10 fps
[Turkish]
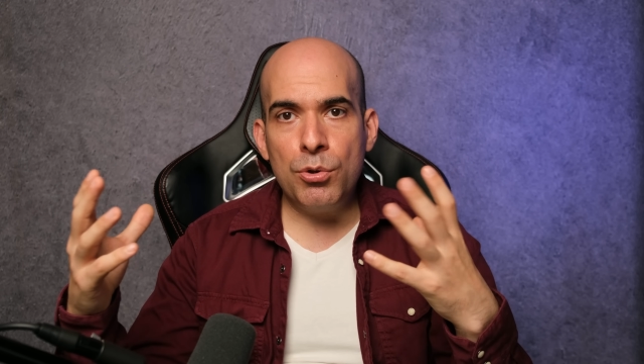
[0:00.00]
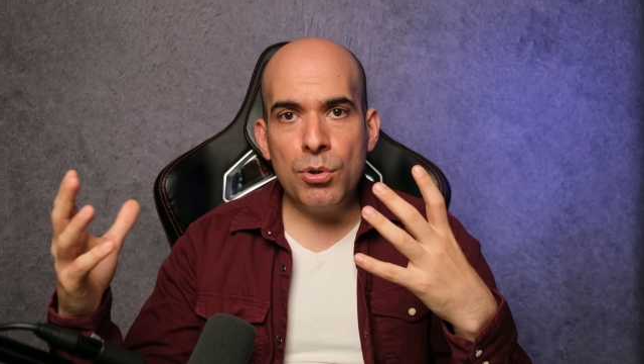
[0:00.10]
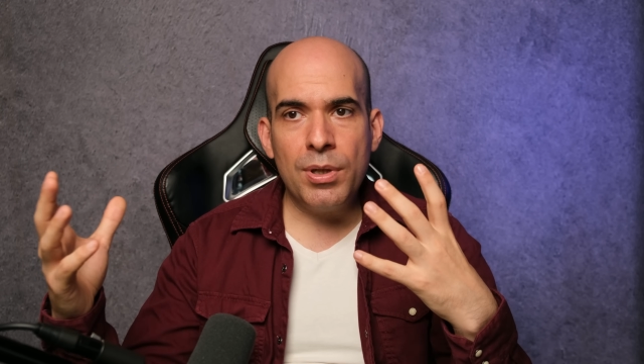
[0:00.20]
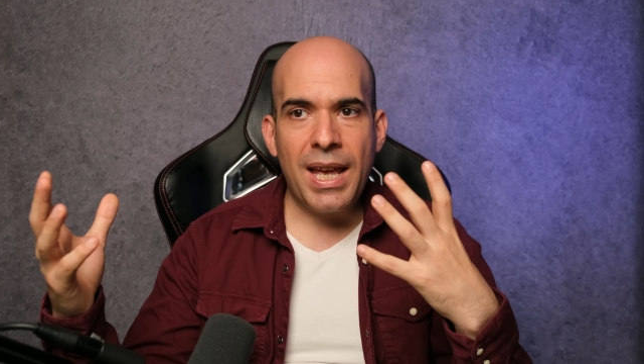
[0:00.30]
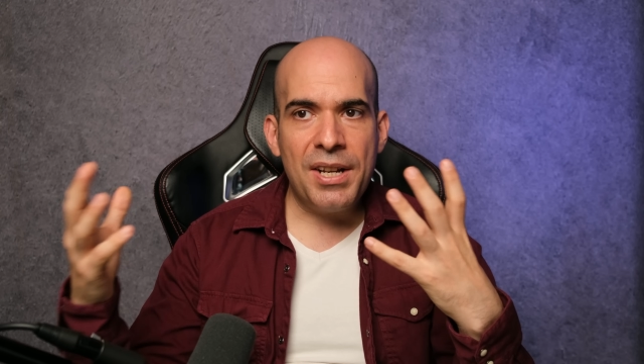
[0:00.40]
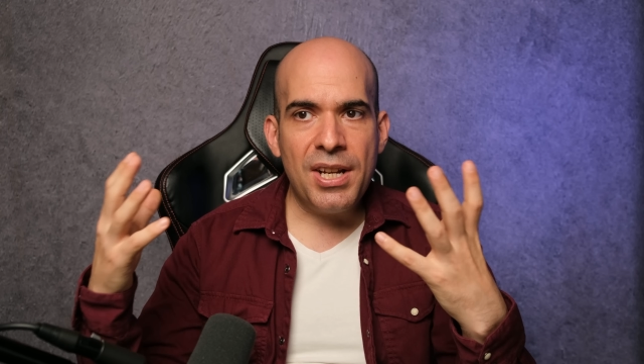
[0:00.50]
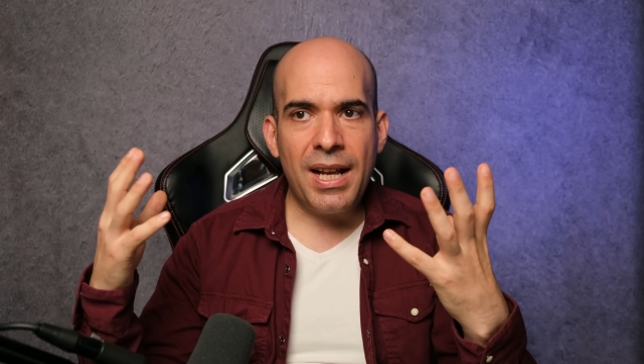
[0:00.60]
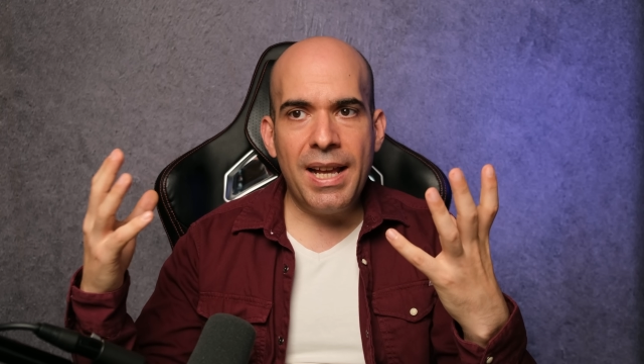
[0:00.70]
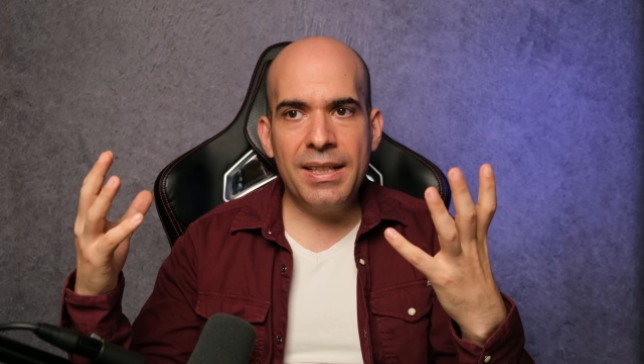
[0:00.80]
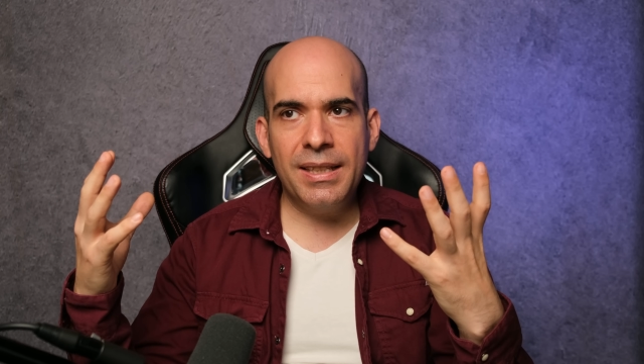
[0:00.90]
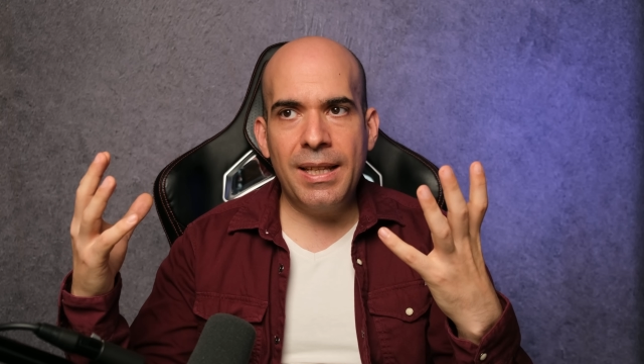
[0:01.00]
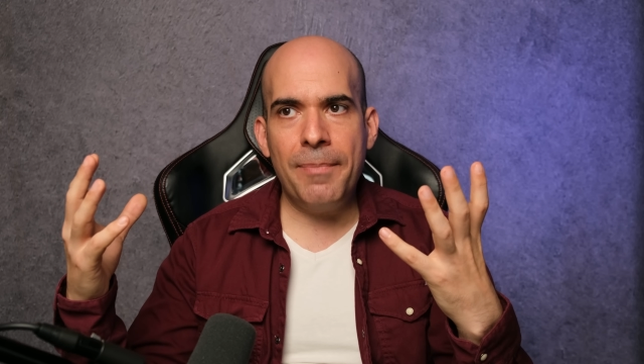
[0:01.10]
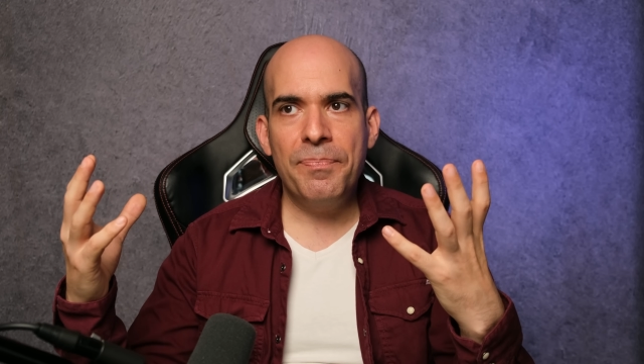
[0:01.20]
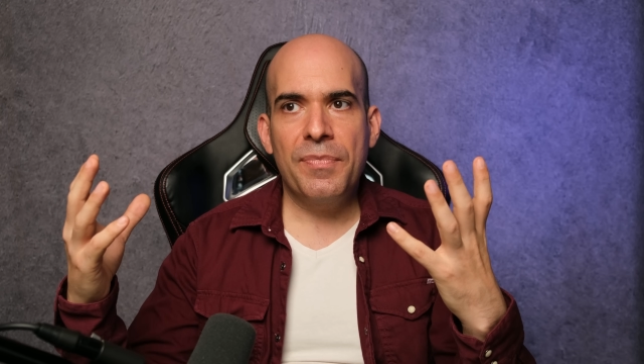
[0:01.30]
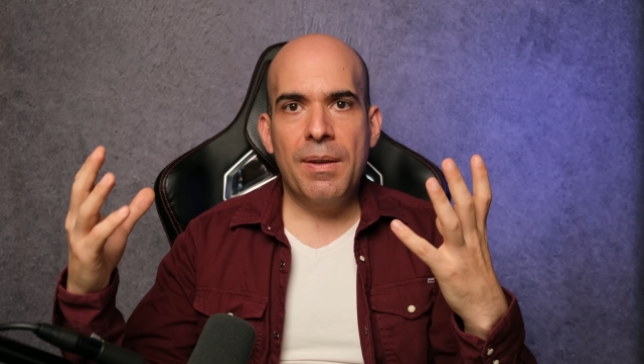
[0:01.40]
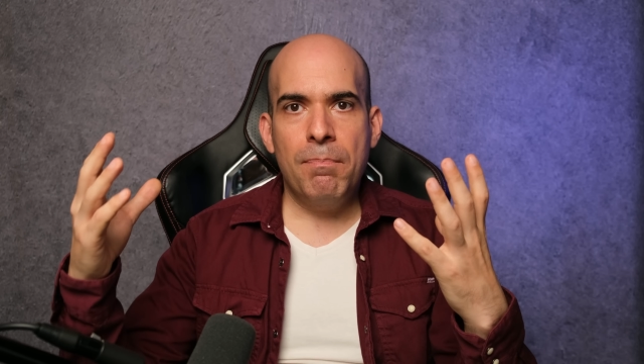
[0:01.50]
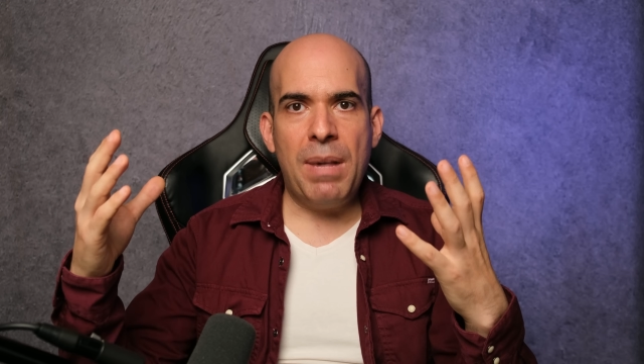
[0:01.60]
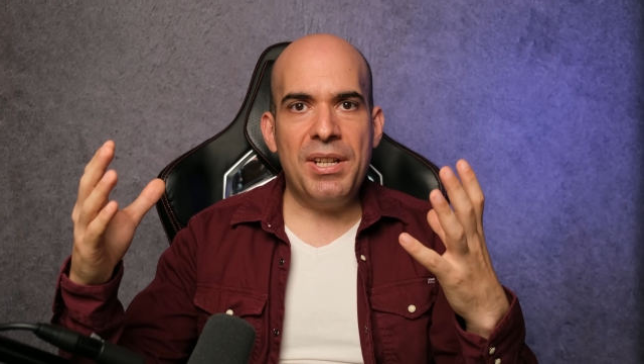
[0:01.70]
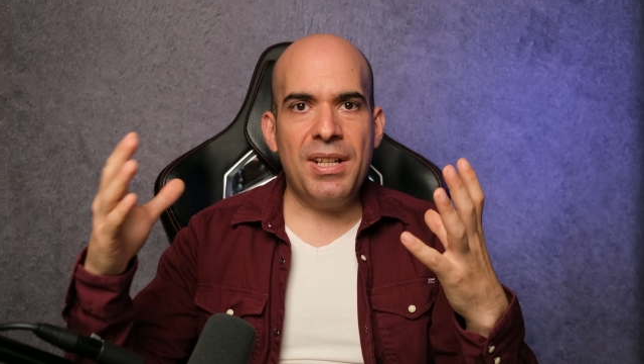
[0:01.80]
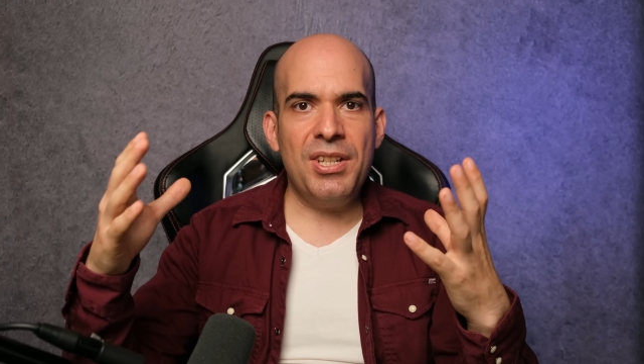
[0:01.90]
Çünkü gerçek hayatta
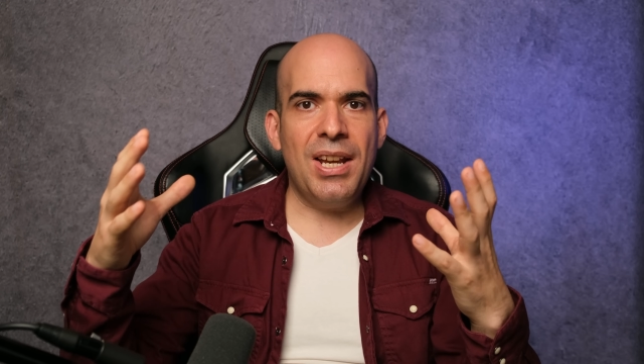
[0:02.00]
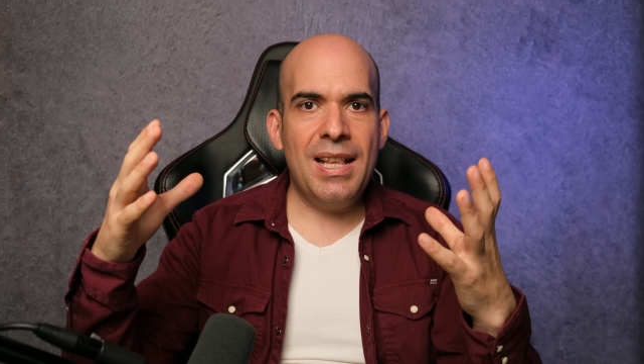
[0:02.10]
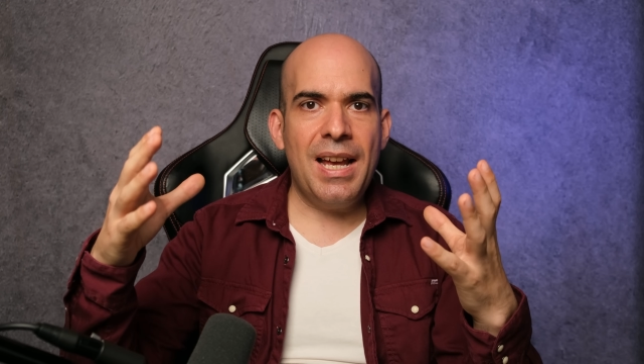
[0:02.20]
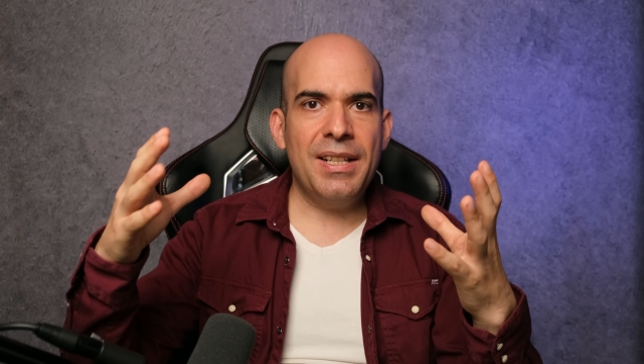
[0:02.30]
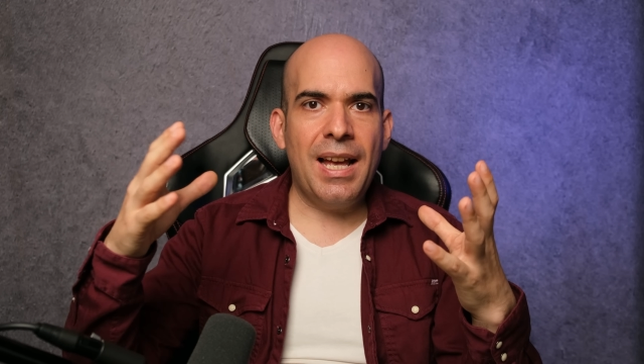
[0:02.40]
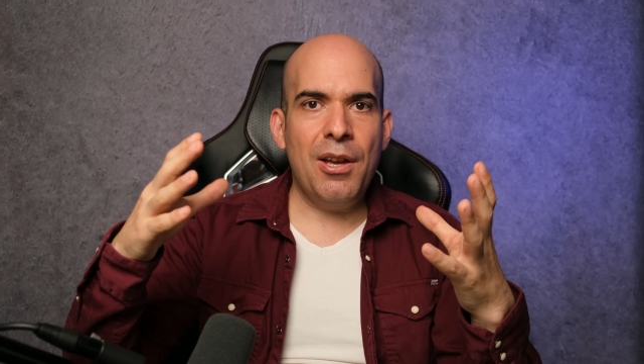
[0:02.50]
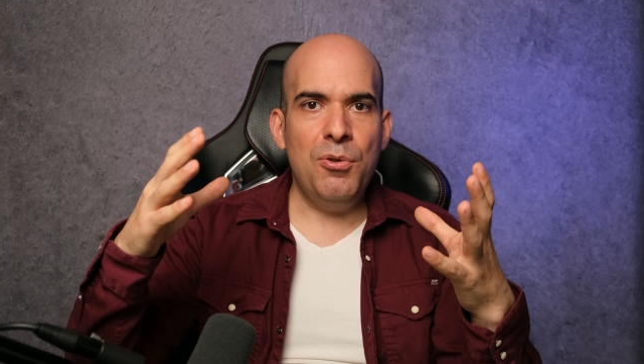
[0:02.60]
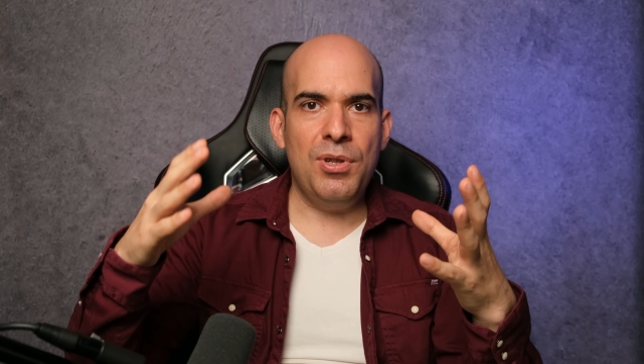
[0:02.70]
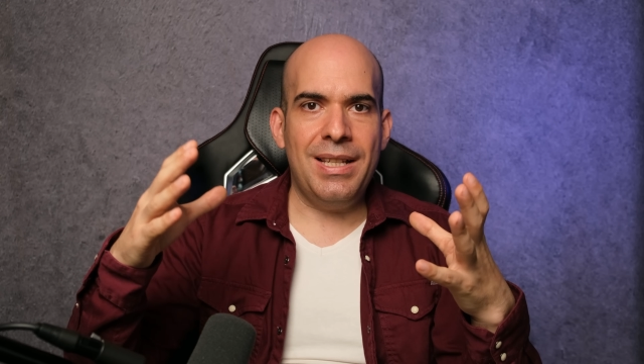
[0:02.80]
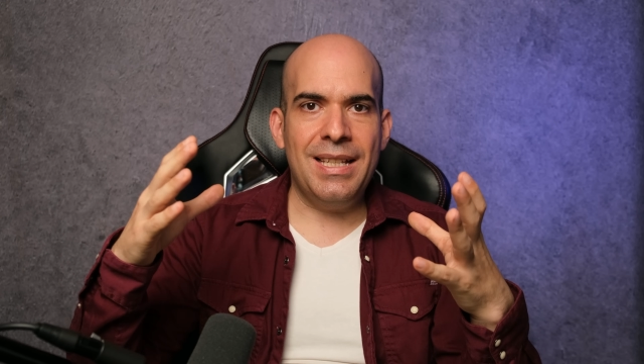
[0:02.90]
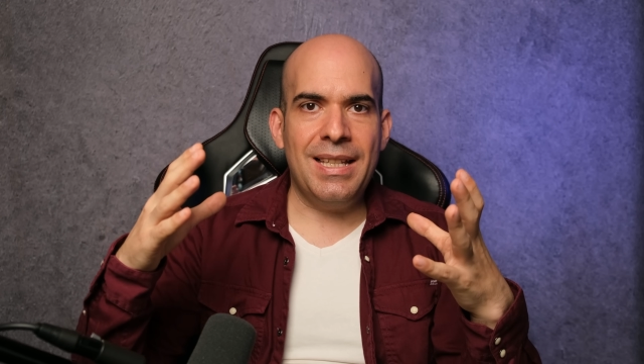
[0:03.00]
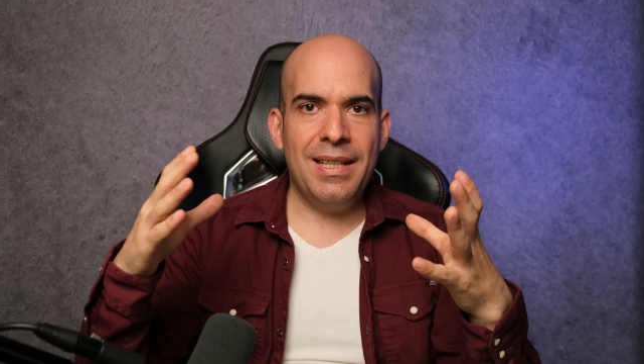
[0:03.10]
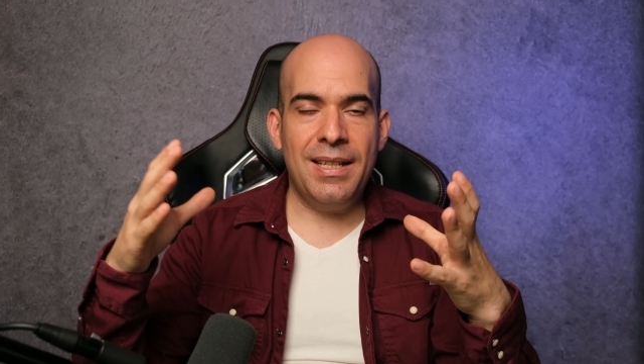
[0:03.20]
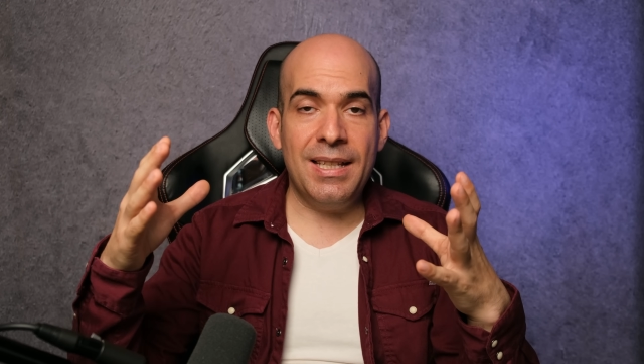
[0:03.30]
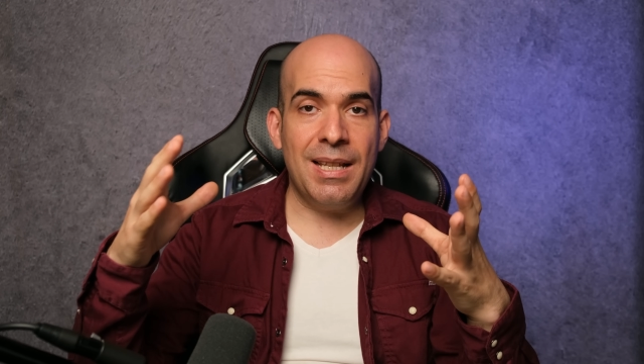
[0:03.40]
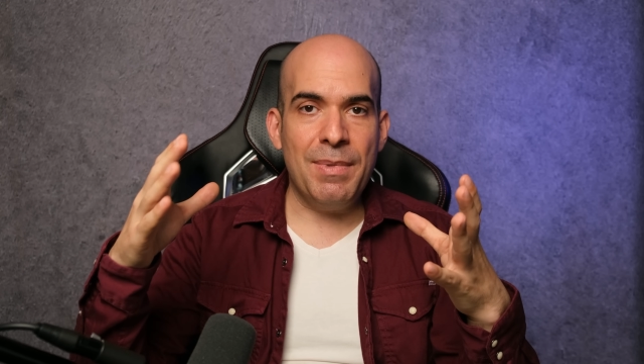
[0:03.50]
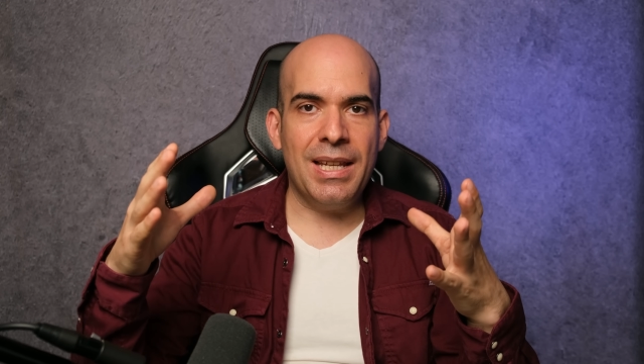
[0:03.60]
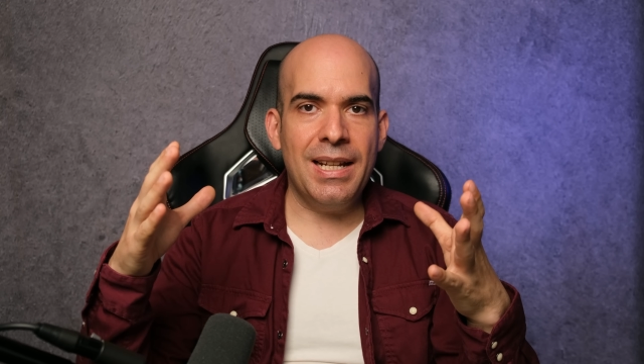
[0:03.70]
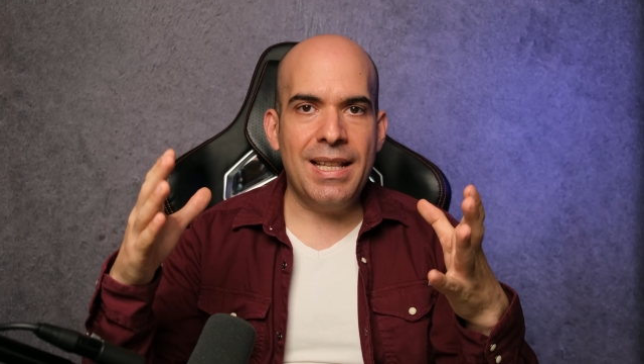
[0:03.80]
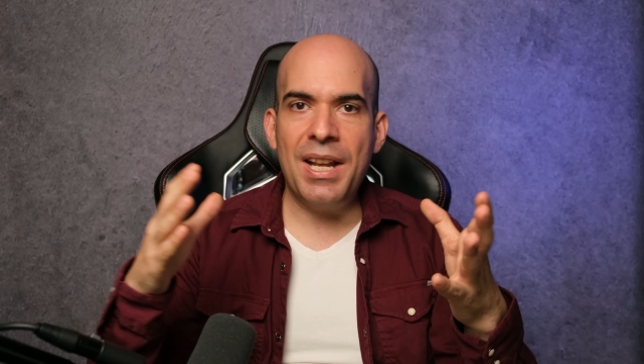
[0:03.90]
başka şeyler daha önce sistemi
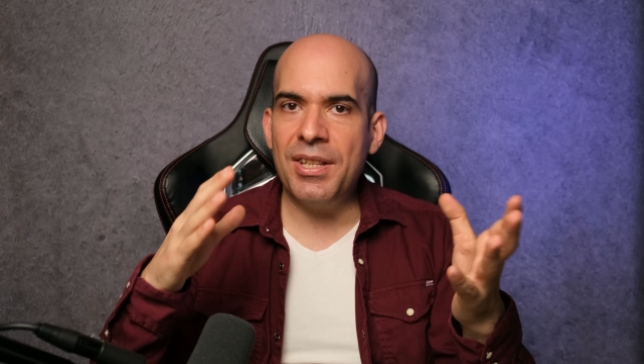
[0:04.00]
kilitler.